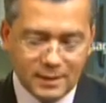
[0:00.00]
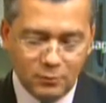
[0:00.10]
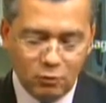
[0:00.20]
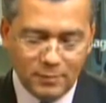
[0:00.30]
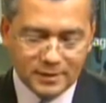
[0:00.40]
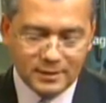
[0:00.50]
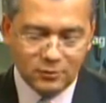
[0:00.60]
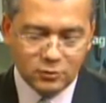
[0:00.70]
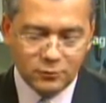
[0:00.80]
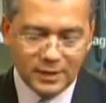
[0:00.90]
Estamos
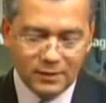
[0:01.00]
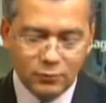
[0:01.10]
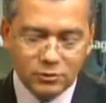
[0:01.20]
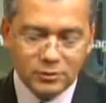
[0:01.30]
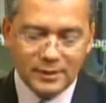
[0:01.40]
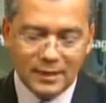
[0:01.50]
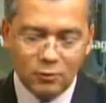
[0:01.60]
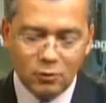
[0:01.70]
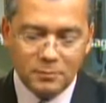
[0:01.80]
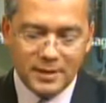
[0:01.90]
conversando sobre la evolución de la
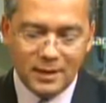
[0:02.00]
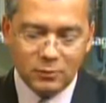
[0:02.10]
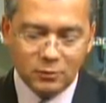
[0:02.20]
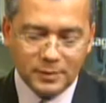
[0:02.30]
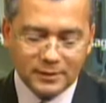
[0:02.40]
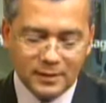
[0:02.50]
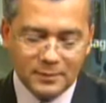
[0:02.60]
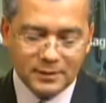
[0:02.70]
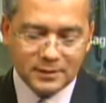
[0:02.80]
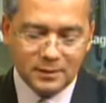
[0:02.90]
economía cuando
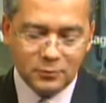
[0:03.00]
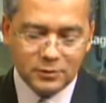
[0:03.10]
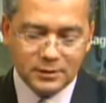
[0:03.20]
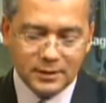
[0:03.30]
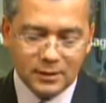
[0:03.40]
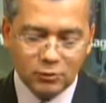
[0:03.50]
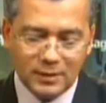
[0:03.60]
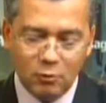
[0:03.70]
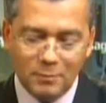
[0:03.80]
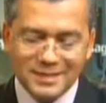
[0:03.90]
prácticamente estamos en el
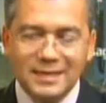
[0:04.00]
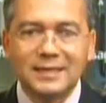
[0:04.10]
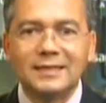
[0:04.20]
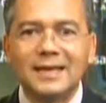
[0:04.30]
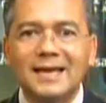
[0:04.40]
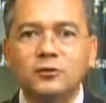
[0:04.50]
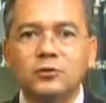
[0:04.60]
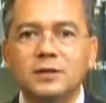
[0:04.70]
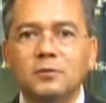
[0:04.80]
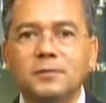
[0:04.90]
octavo mes del
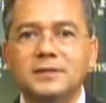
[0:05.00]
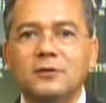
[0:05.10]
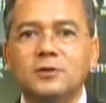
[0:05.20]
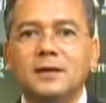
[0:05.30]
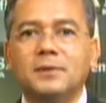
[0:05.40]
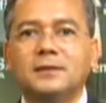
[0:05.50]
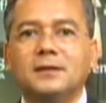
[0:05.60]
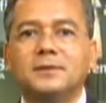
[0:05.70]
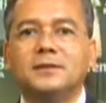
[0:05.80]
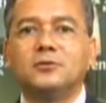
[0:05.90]
año y hemos pasado ya
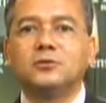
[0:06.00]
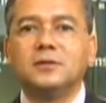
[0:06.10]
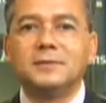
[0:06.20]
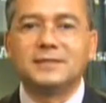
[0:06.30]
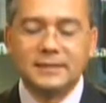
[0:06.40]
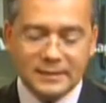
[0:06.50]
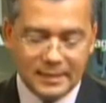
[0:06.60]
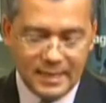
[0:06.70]
prácticamente dos trimestres.